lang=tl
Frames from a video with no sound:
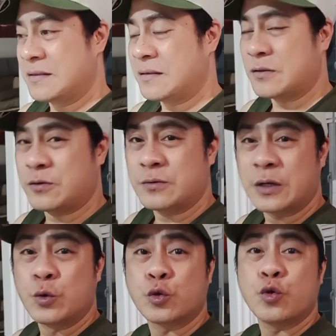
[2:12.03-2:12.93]
Nako,
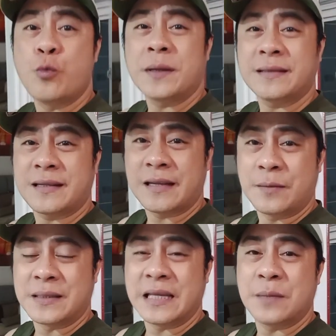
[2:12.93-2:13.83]
nagutuman ka na
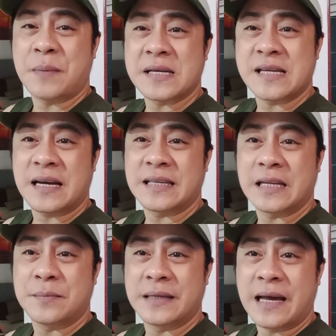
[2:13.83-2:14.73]
naman, nalipasan ka
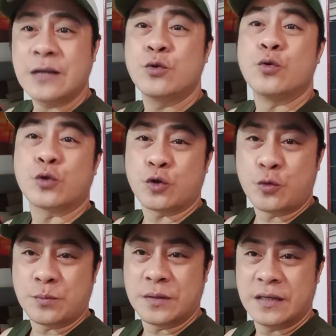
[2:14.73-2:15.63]
na naman ng
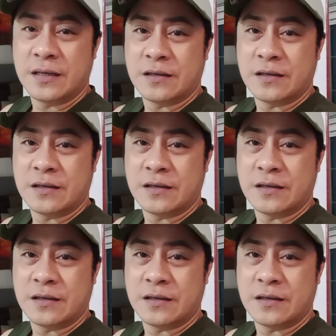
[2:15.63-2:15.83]
gutom.